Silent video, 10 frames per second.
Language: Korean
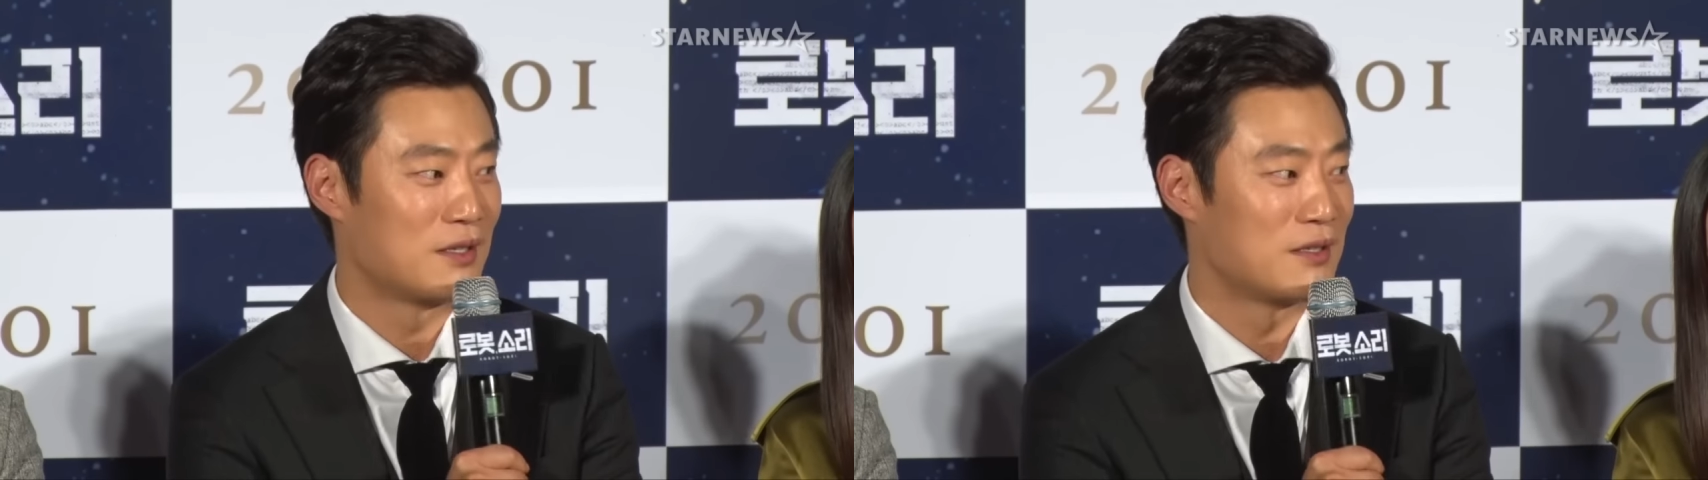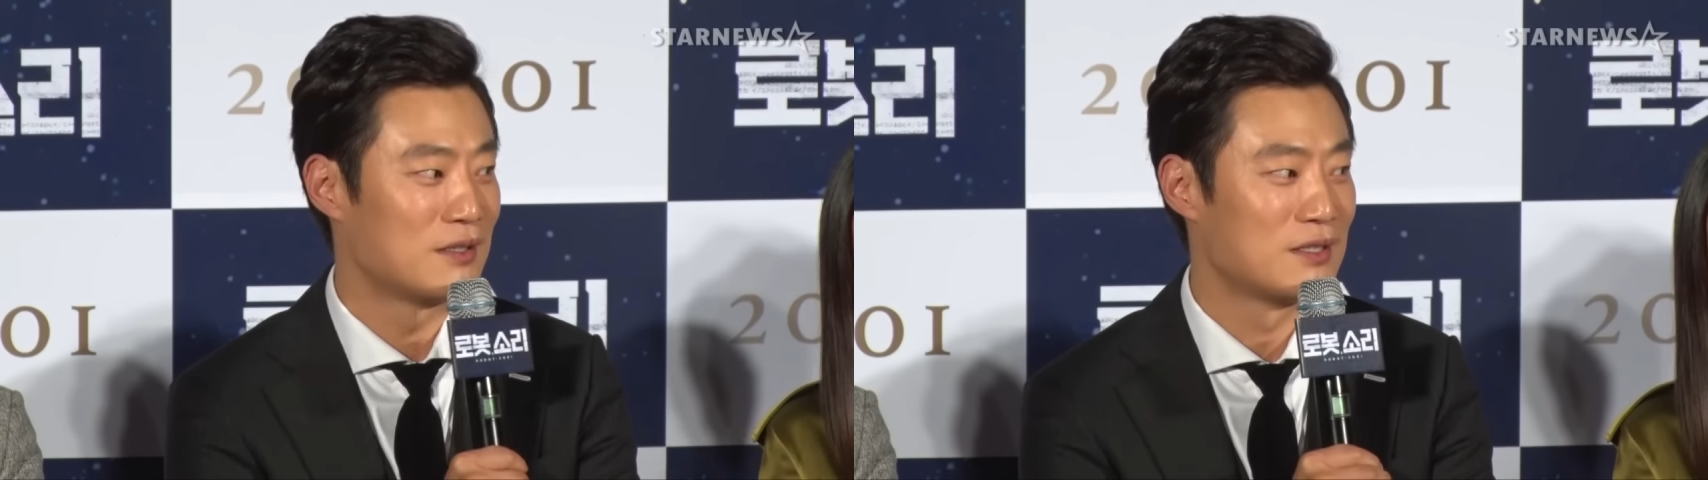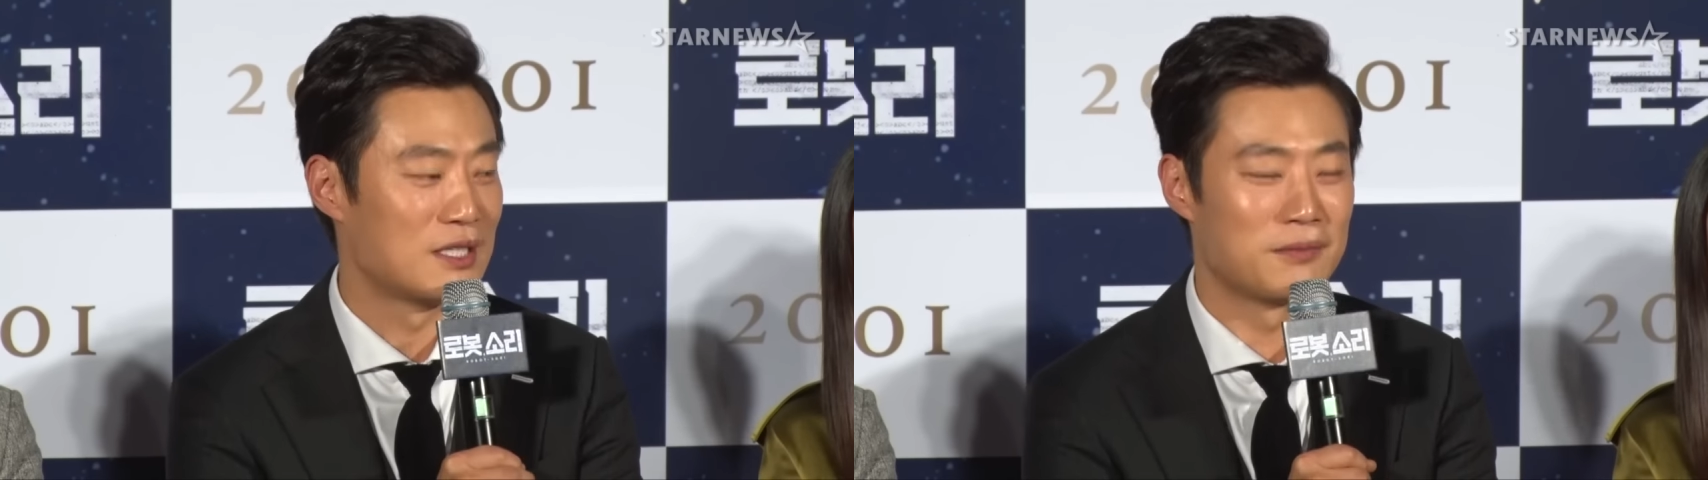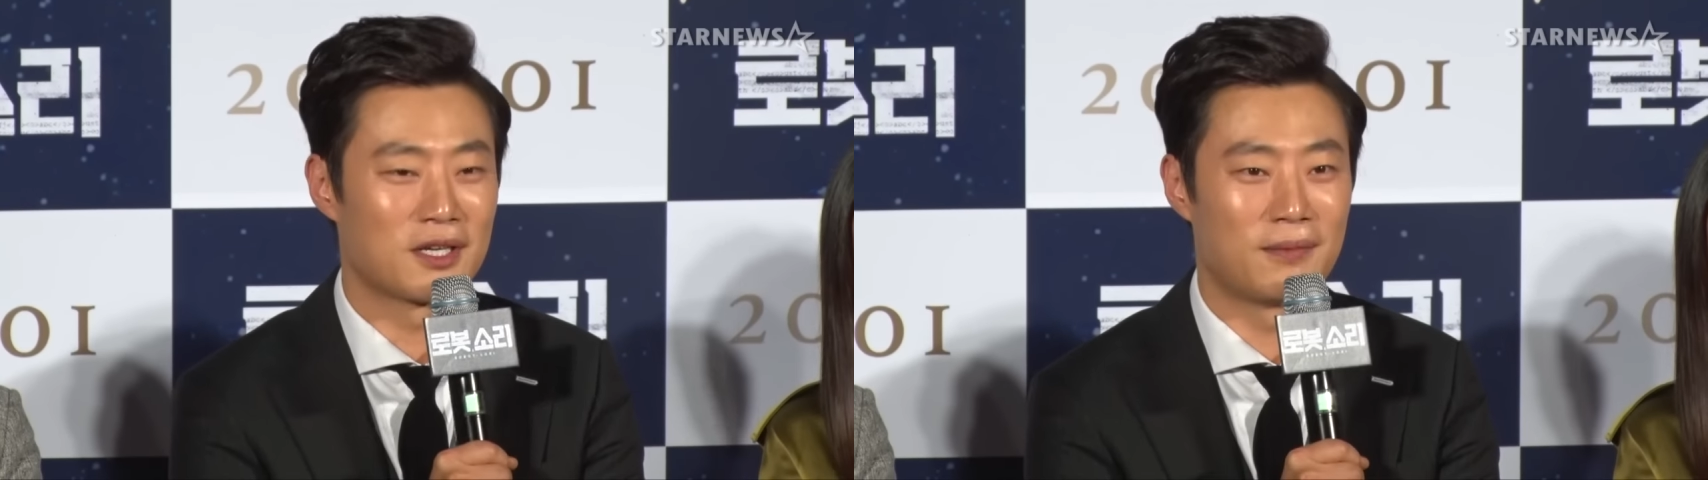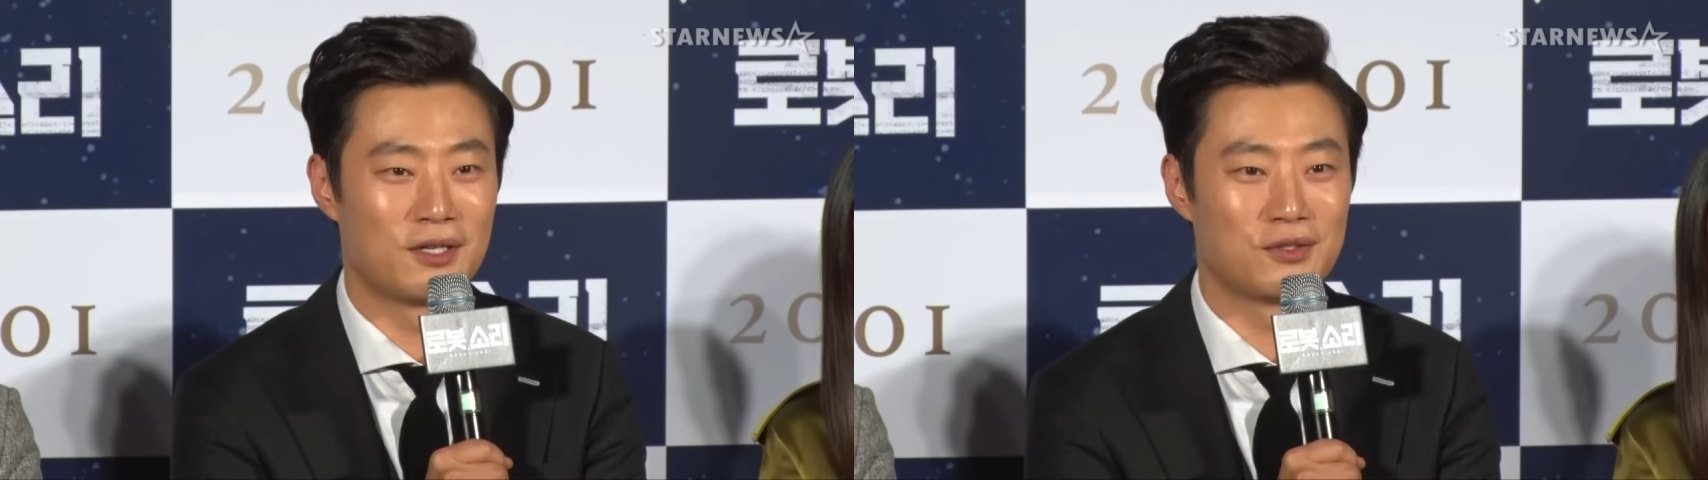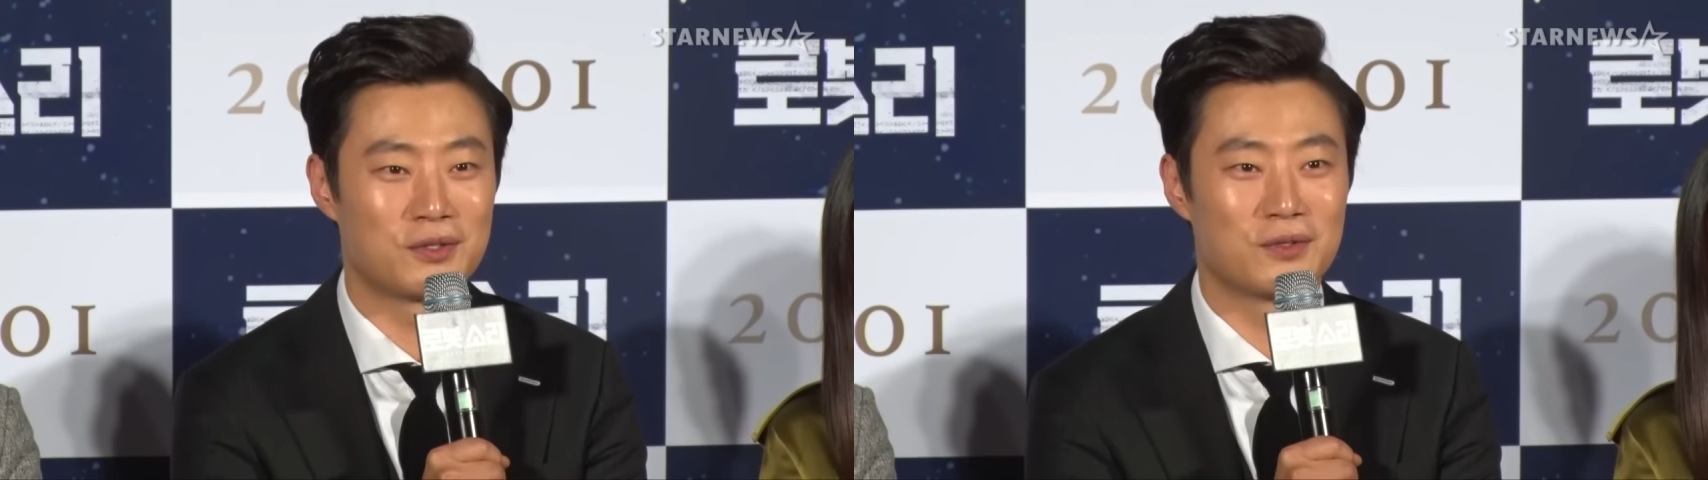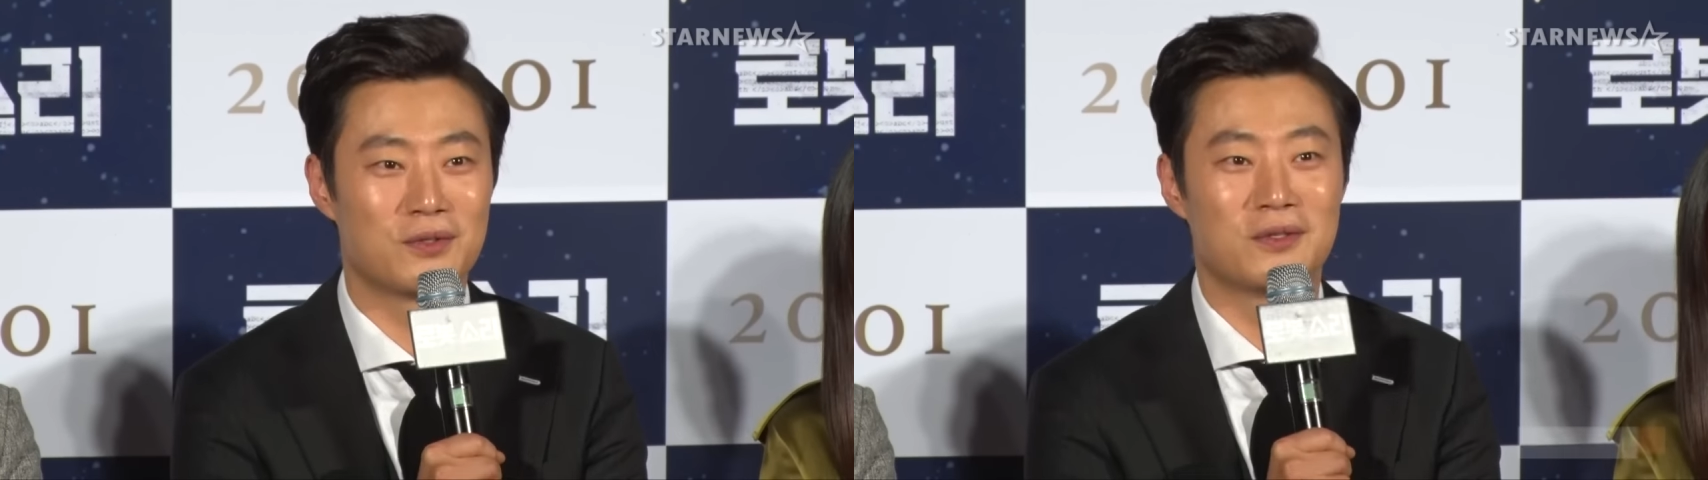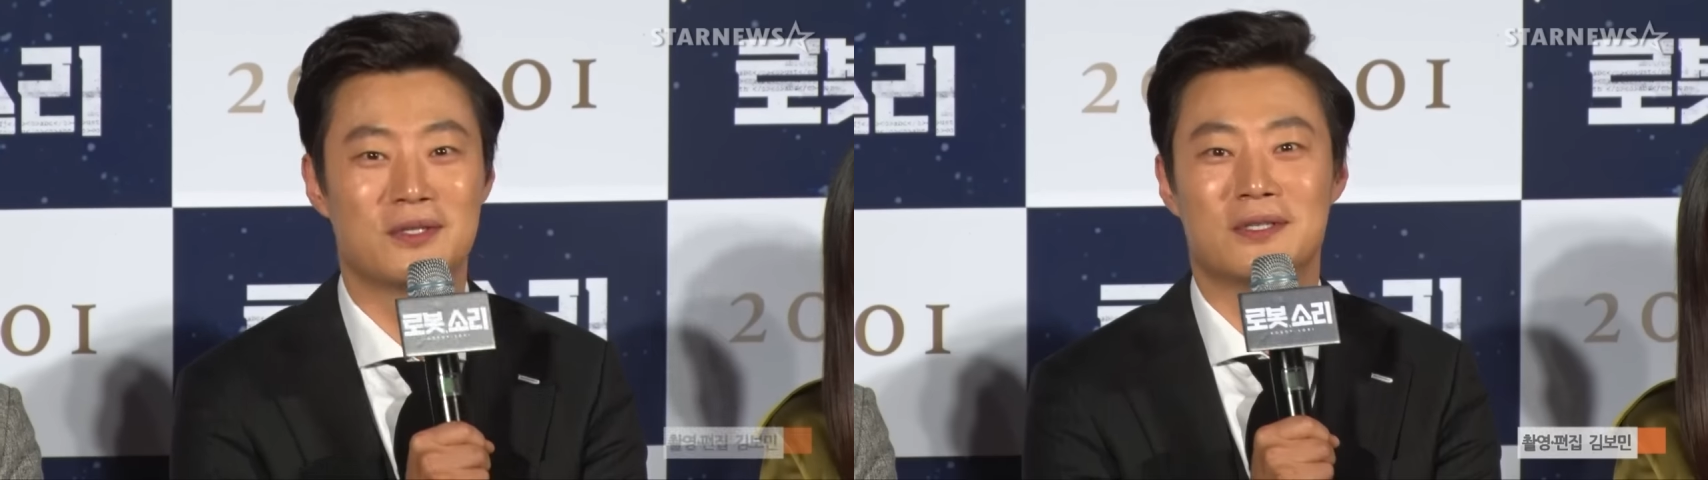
어, 재밌게 봐주시고